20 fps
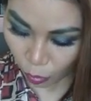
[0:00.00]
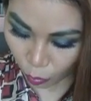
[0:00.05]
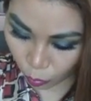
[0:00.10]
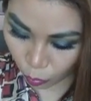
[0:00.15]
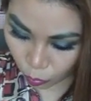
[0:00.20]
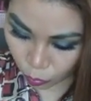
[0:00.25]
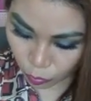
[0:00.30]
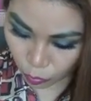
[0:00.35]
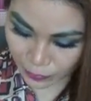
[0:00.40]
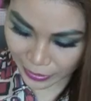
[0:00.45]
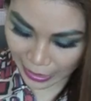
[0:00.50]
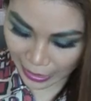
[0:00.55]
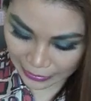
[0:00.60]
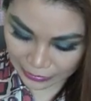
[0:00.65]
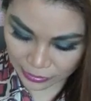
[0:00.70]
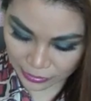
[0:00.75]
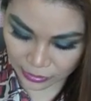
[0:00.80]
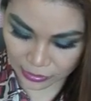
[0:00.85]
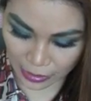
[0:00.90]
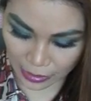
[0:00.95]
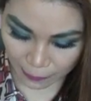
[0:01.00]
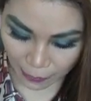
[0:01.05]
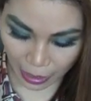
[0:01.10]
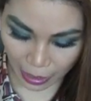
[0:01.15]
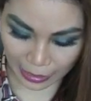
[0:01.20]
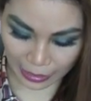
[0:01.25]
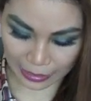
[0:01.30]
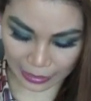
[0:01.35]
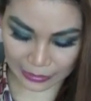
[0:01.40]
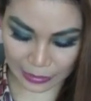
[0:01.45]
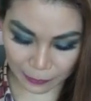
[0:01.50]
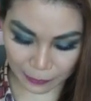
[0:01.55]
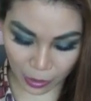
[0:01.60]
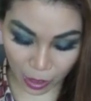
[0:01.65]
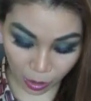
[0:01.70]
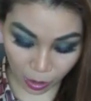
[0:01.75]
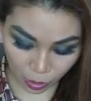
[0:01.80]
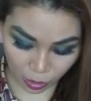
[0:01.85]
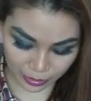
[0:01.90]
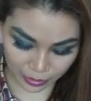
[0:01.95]
โอ้โหไม่น่าเชื่อพอขันกับ
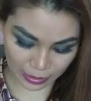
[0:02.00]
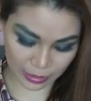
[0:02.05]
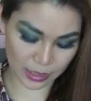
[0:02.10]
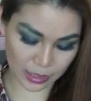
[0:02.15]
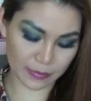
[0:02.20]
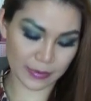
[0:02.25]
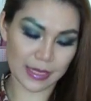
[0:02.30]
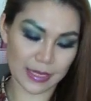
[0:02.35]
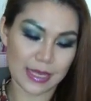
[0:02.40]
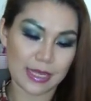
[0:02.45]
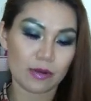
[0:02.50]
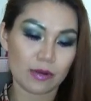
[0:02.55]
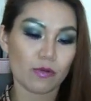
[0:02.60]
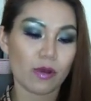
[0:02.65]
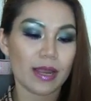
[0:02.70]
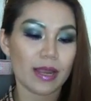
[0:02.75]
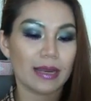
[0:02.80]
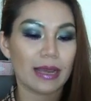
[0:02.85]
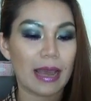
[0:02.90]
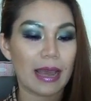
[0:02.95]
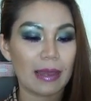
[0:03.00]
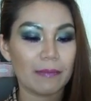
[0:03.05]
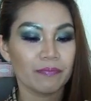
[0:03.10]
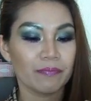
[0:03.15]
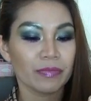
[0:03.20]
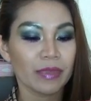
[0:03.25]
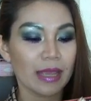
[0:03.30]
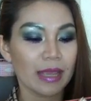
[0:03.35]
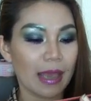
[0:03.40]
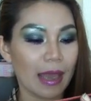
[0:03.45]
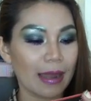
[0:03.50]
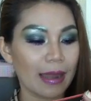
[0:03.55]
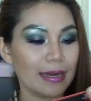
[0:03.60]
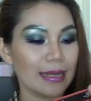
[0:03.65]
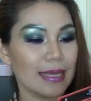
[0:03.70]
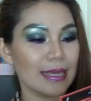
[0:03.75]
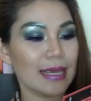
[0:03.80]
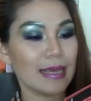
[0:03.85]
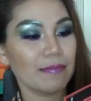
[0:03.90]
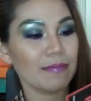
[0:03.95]
อ้ออย่าลืมอันนี้ด้วยนะคะ อัน
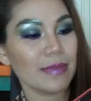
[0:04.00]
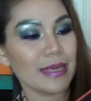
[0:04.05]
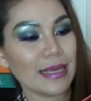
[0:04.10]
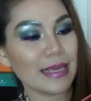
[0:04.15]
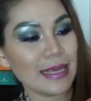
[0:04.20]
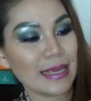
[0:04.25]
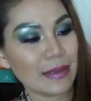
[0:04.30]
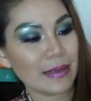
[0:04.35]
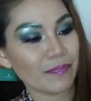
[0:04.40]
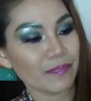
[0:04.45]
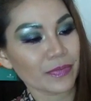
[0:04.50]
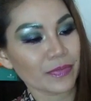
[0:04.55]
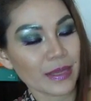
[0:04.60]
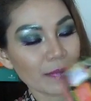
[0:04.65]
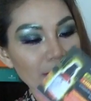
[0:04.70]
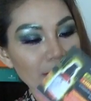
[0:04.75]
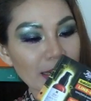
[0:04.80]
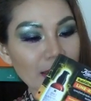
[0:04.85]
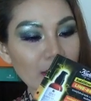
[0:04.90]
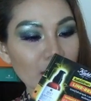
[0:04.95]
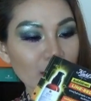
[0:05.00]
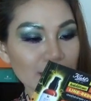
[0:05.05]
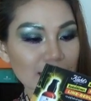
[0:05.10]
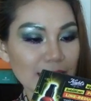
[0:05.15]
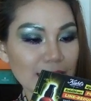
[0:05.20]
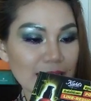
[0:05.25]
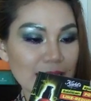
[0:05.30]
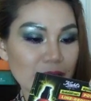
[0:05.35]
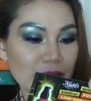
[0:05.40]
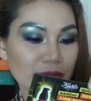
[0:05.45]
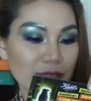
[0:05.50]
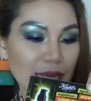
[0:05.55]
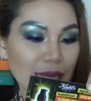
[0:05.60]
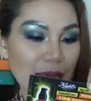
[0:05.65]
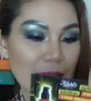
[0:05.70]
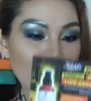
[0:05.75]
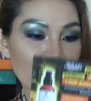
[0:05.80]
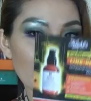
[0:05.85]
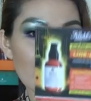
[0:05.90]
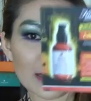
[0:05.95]
นี้มีเป็นของคิวนะ
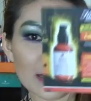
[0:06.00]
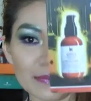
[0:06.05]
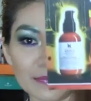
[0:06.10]
คะ เป็